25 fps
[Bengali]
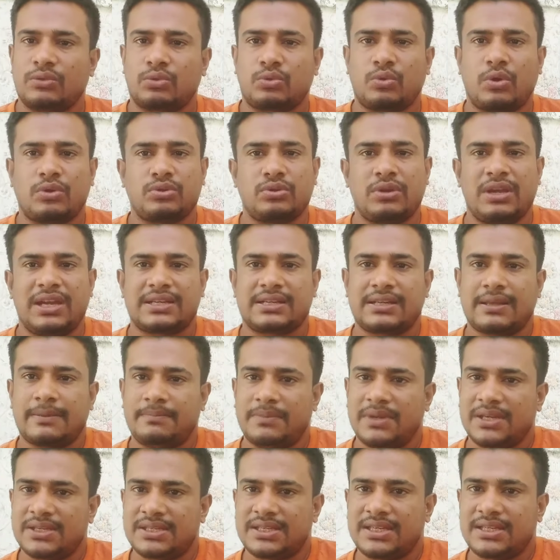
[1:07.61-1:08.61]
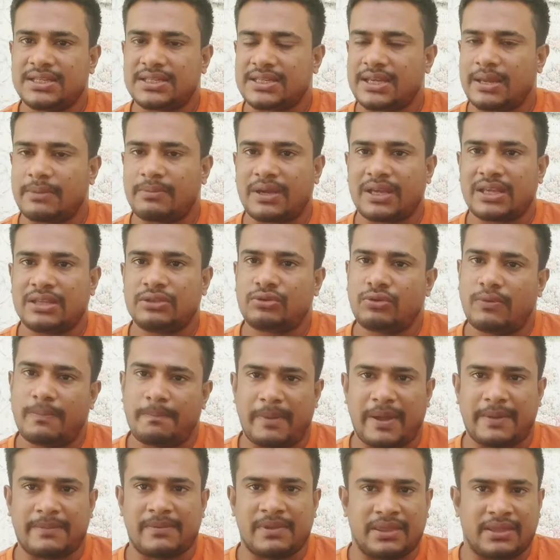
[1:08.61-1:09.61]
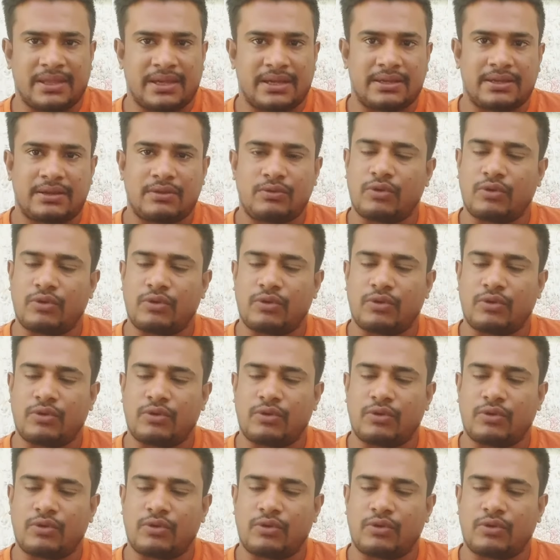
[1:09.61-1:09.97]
তত একটা বেশি সেবা কিন্তু পাবেন না